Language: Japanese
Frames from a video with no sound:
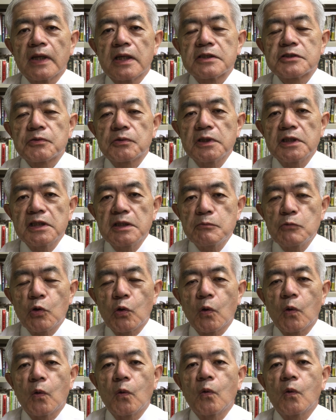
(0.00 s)
それで
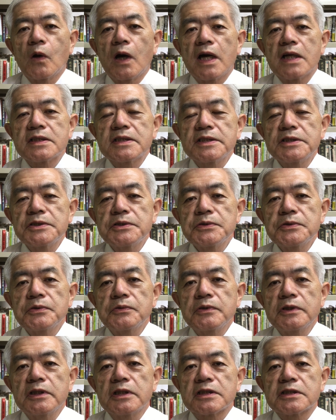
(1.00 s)
も
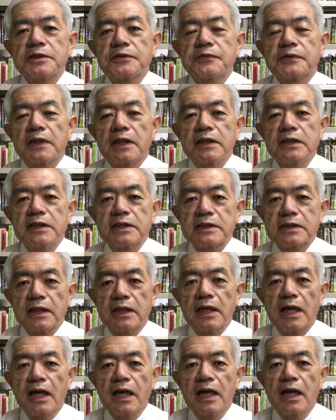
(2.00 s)
84人出して2人ですか
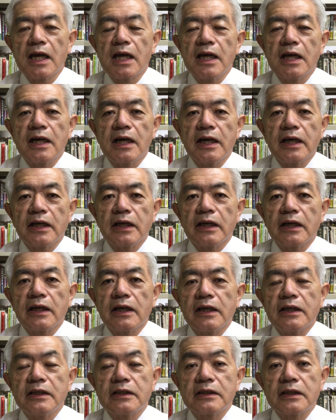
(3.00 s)
ら、
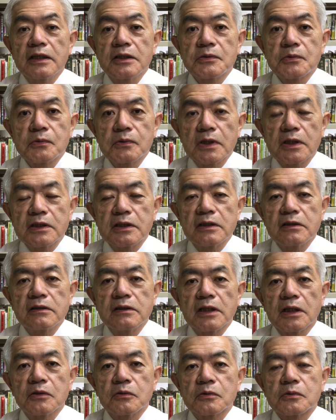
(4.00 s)
えー、一体どうなってる
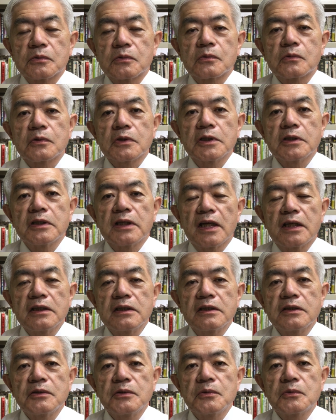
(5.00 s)
んだろうとこれ
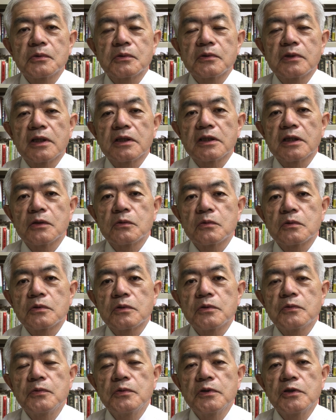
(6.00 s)
何ということなんだろう
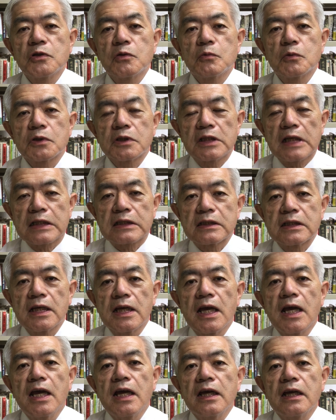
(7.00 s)
というふうに思った、
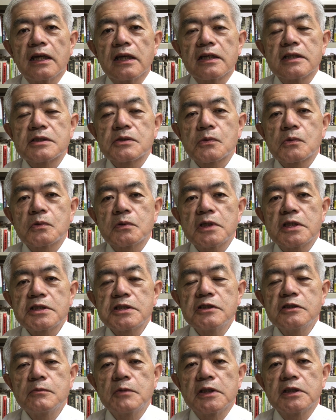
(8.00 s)
えー、底な
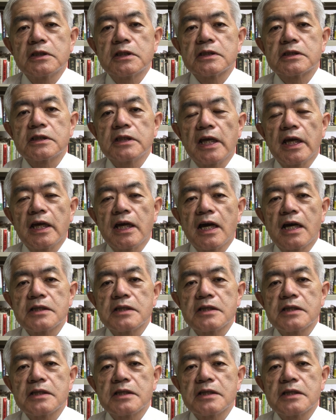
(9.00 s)
し沼にですね